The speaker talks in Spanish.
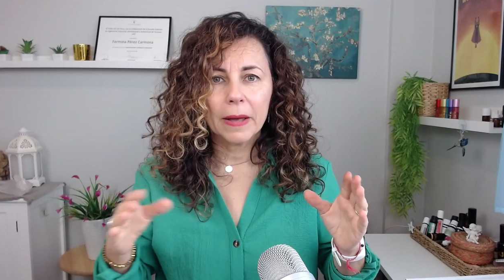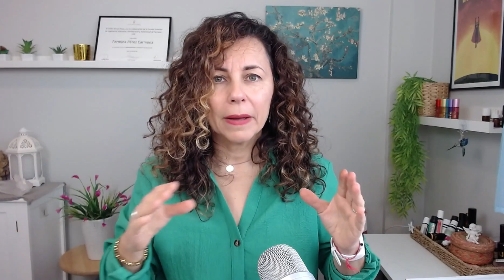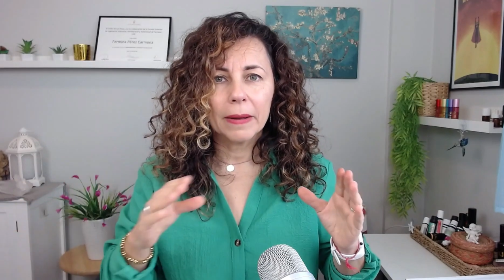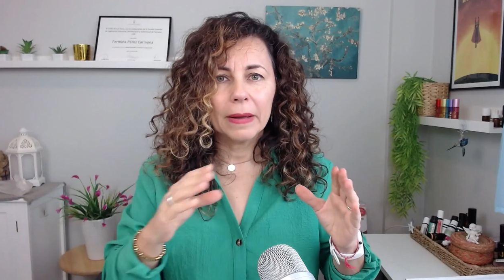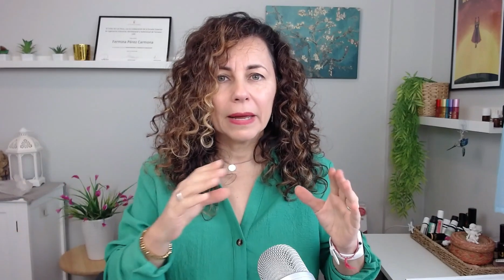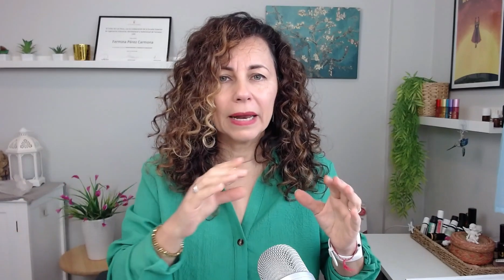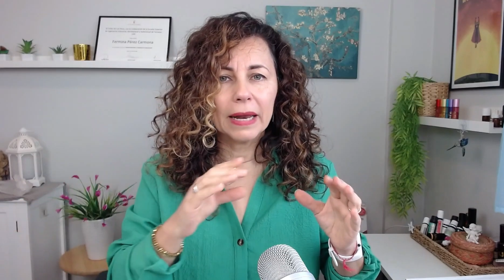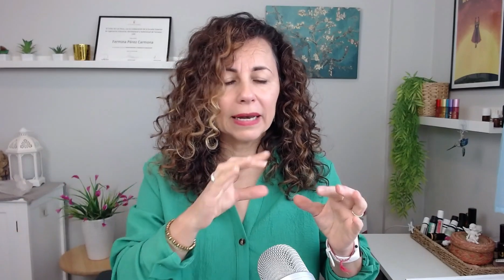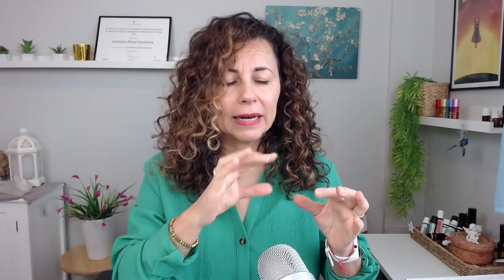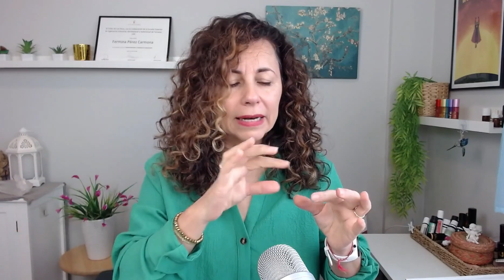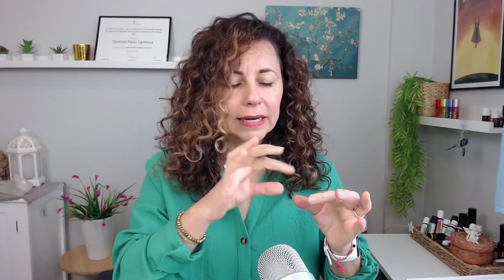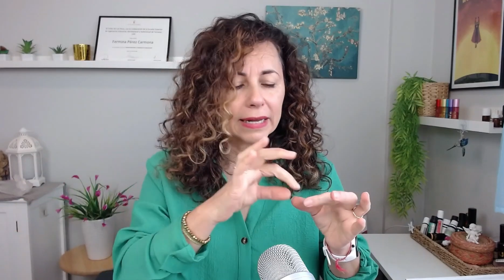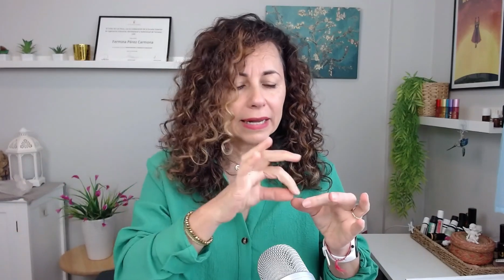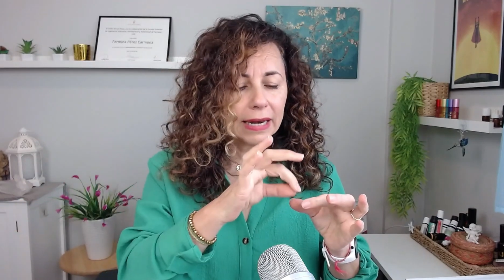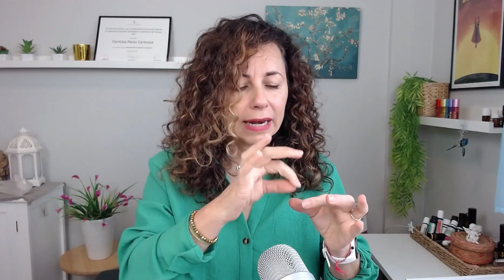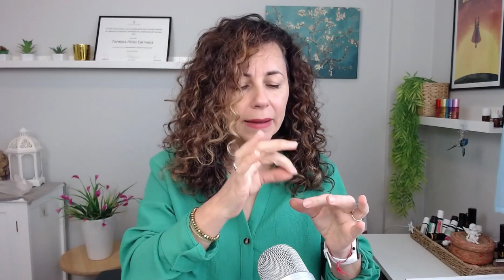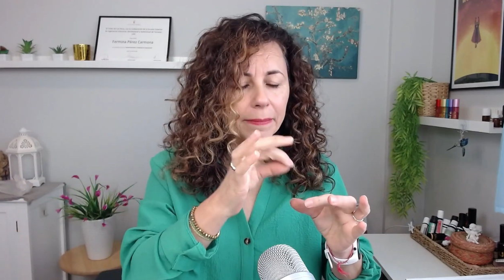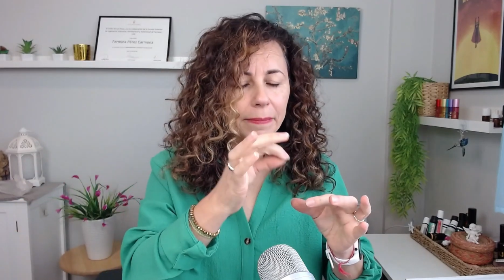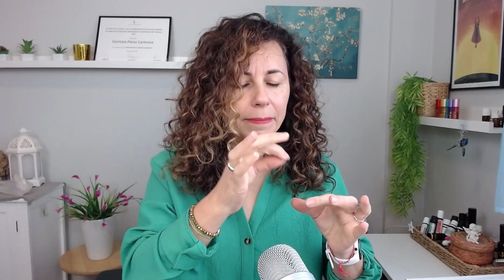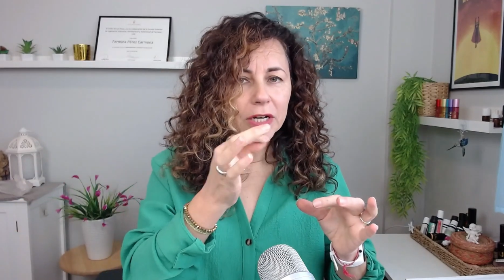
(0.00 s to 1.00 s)
en el que
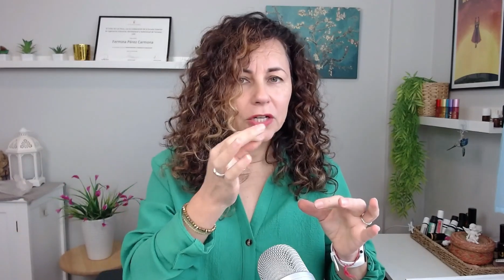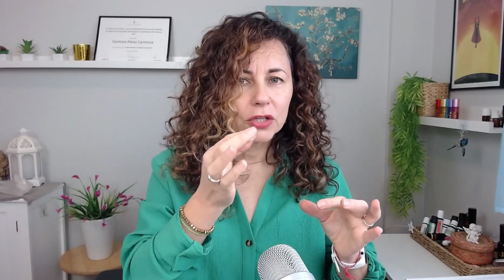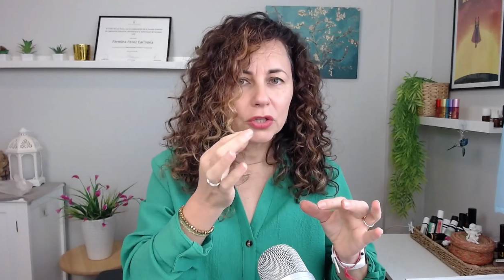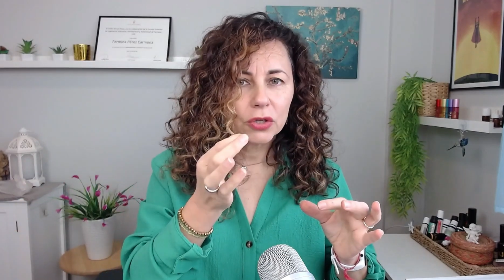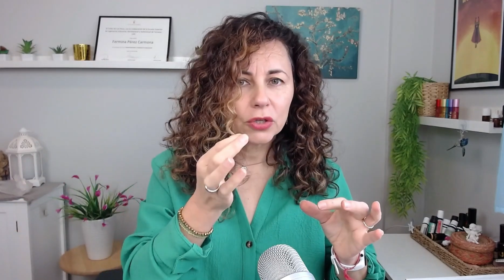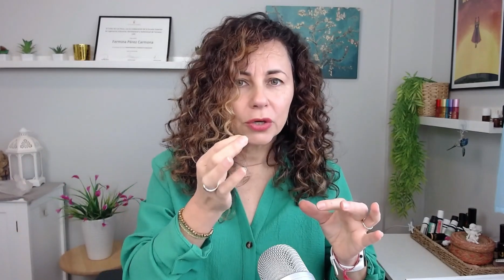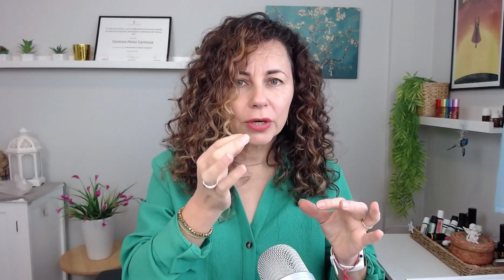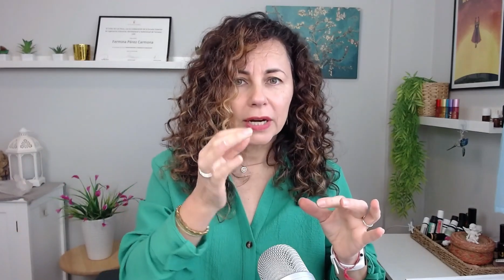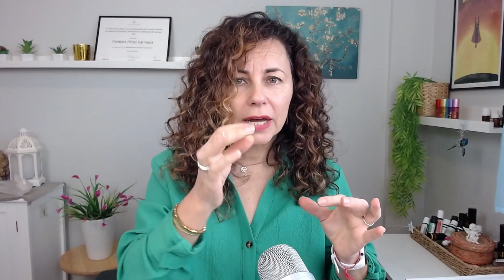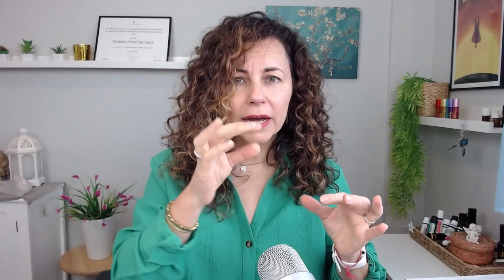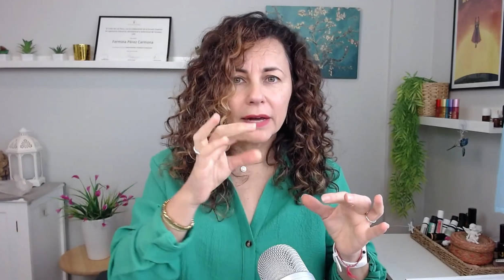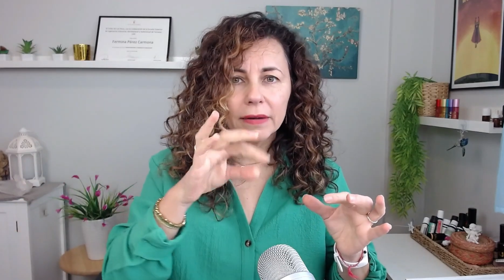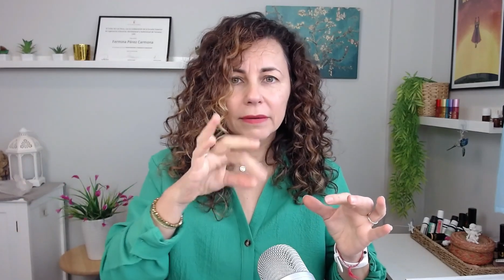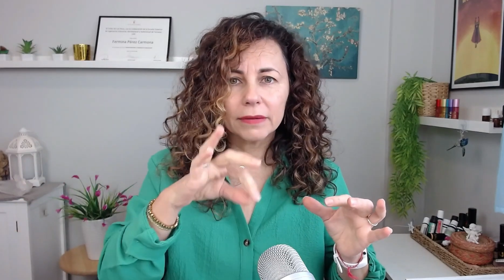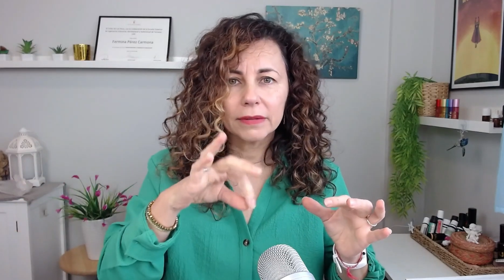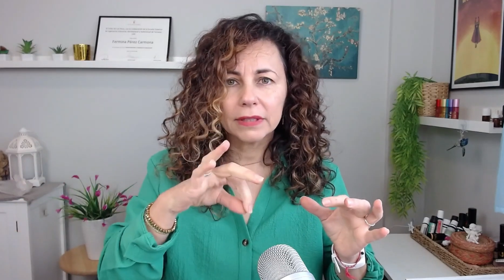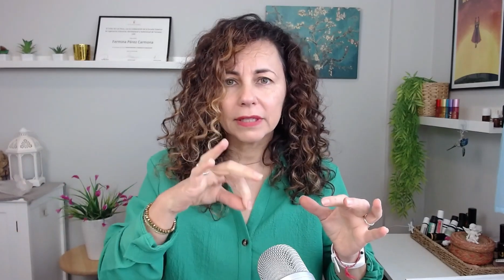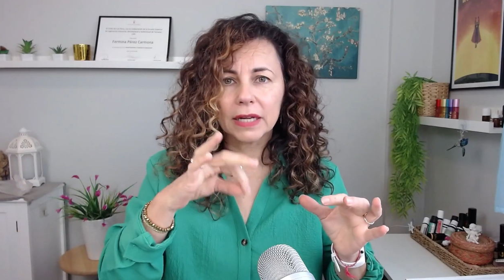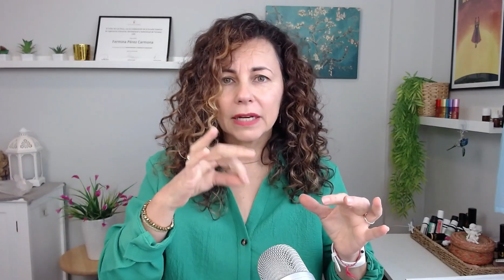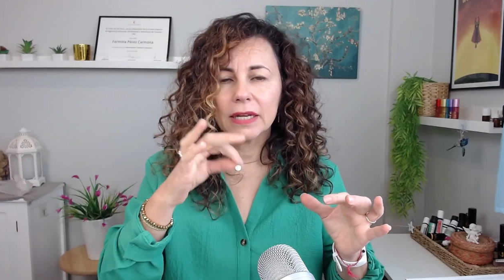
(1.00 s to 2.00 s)
la persona
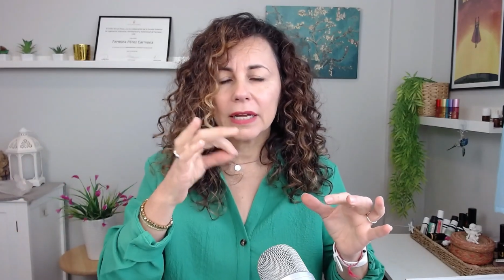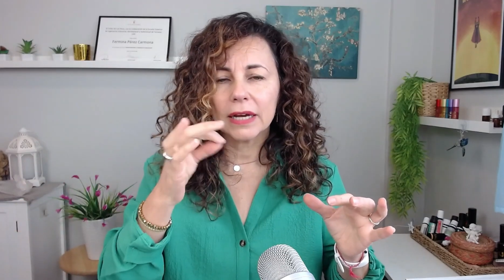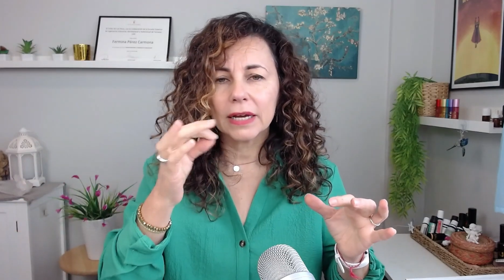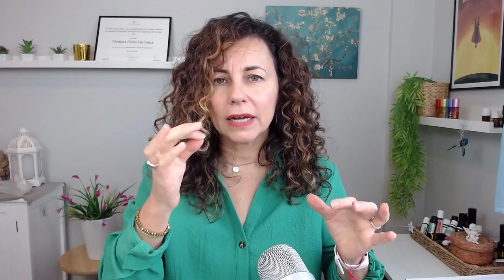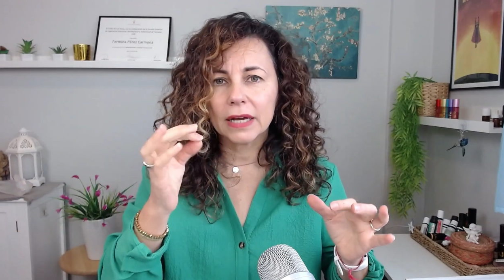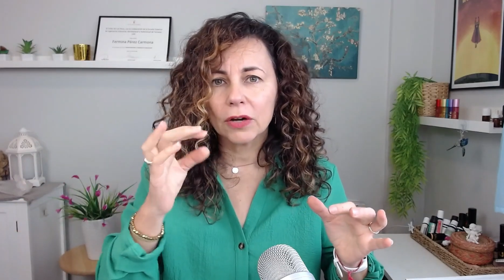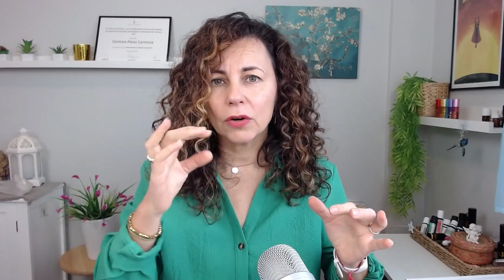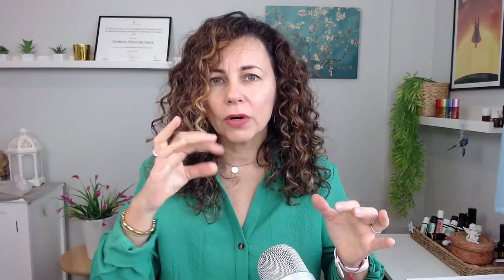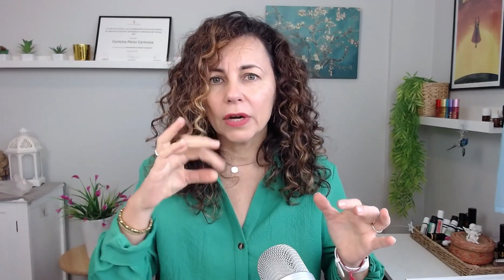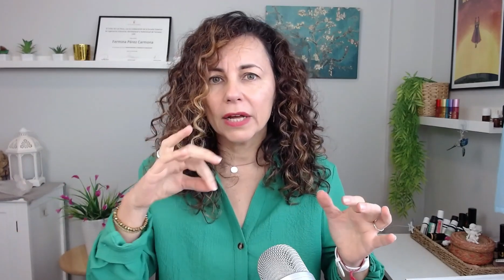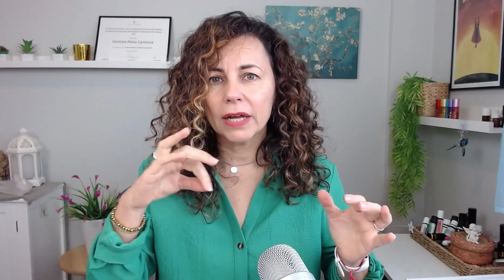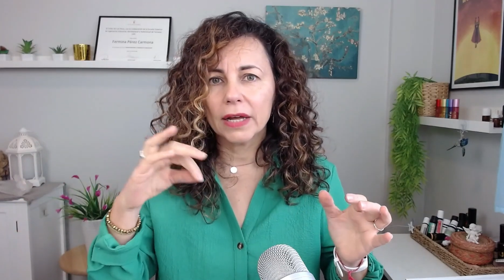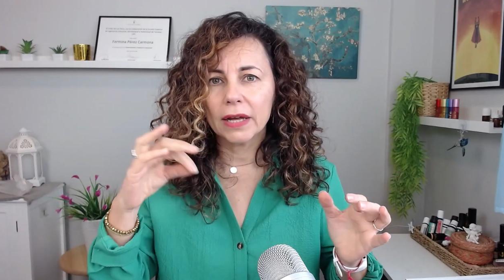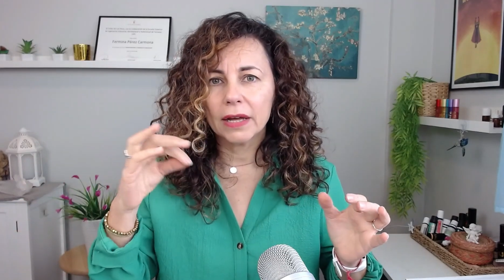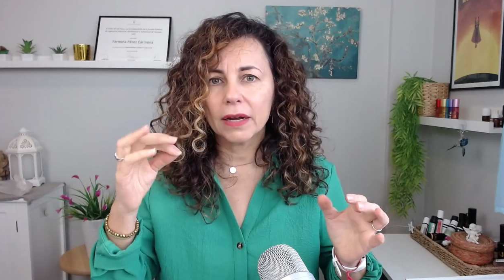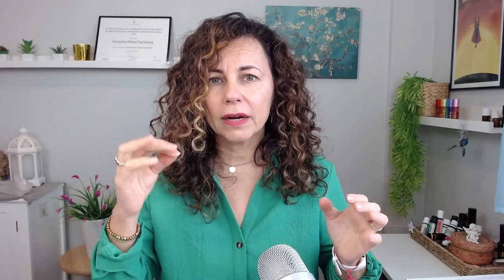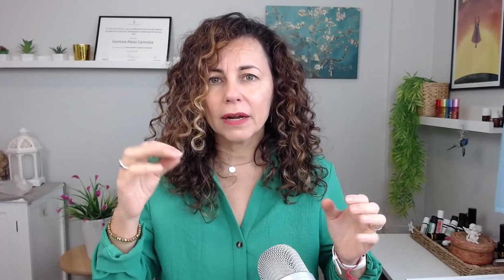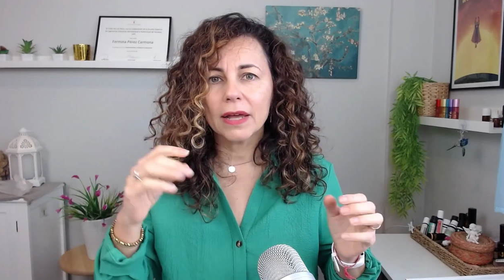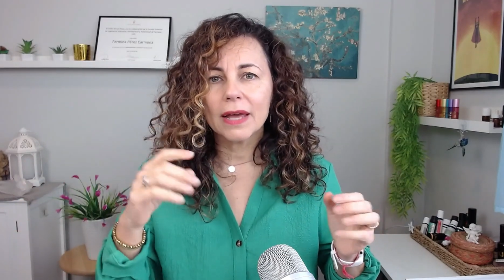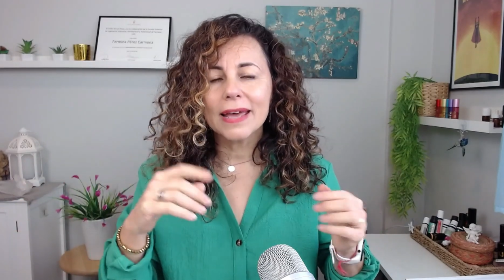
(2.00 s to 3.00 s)
tenía que
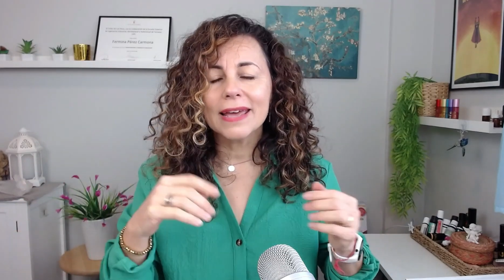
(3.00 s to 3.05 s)
oler